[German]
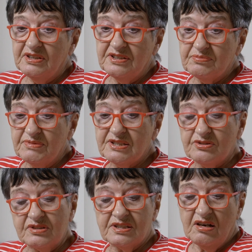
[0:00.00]
will ich mal
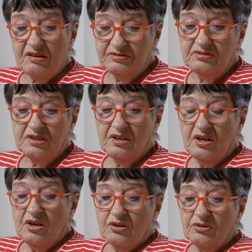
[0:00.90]
so sagen.
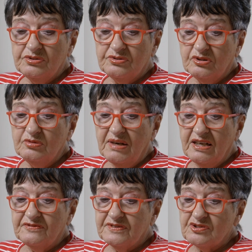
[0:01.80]
Und oben
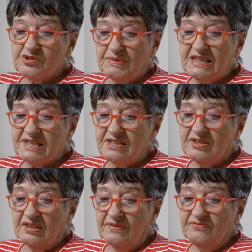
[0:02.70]
auf der Spitze,
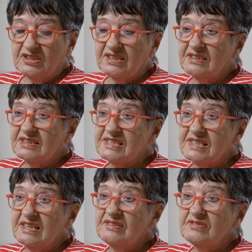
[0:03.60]
da haben wir dann
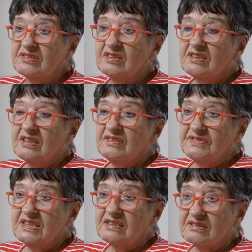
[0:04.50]
gesehen,
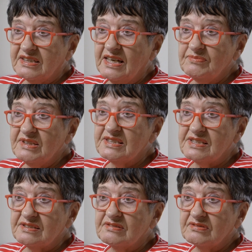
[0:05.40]
wie
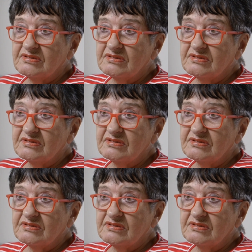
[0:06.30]
Chemnitz